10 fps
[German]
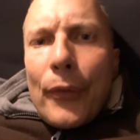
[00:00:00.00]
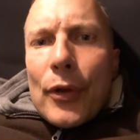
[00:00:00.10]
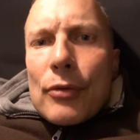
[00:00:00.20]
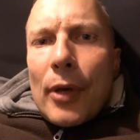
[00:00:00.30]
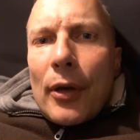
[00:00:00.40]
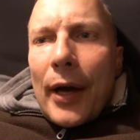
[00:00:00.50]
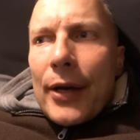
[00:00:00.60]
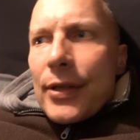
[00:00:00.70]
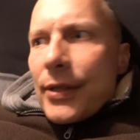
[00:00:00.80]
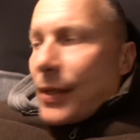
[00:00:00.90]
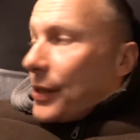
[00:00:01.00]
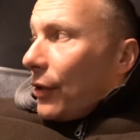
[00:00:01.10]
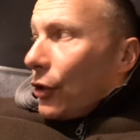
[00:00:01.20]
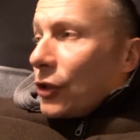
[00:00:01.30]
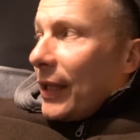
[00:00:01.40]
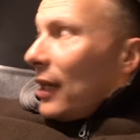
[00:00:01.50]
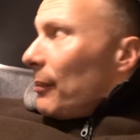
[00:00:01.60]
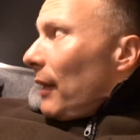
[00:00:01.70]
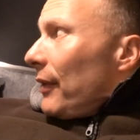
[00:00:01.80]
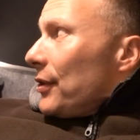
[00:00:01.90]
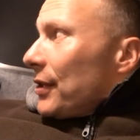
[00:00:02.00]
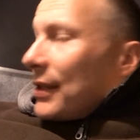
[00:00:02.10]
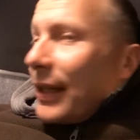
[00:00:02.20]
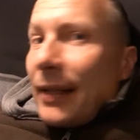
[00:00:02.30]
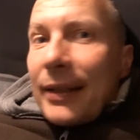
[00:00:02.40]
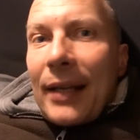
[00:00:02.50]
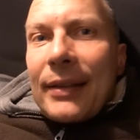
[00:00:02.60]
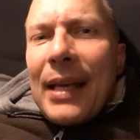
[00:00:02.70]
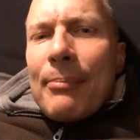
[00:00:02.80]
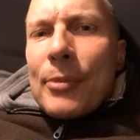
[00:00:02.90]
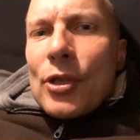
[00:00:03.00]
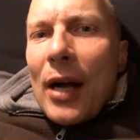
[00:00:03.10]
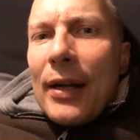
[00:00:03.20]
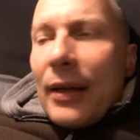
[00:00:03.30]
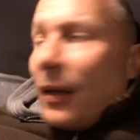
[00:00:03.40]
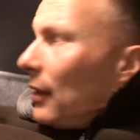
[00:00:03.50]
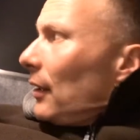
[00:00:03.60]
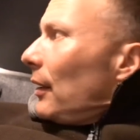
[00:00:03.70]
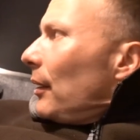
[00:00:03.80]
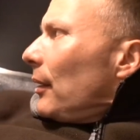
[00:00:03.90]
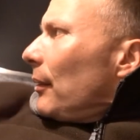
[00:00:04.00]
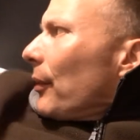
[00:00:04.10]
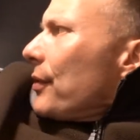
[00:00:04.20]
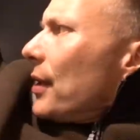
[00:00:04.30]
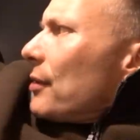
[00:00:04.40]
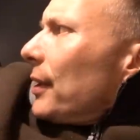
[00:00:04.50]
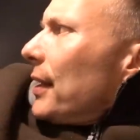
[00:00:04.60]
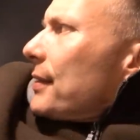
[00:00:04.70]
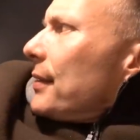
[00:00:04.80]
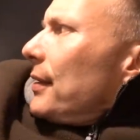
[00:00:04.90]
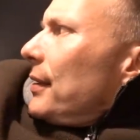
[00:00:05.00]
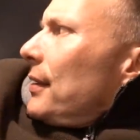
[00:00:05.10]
Deswegen reicht das jetzt hier. Ich denke mal, wenn ich das Gerät direkt neben mich halte, dann könnt ihr euch mal testen.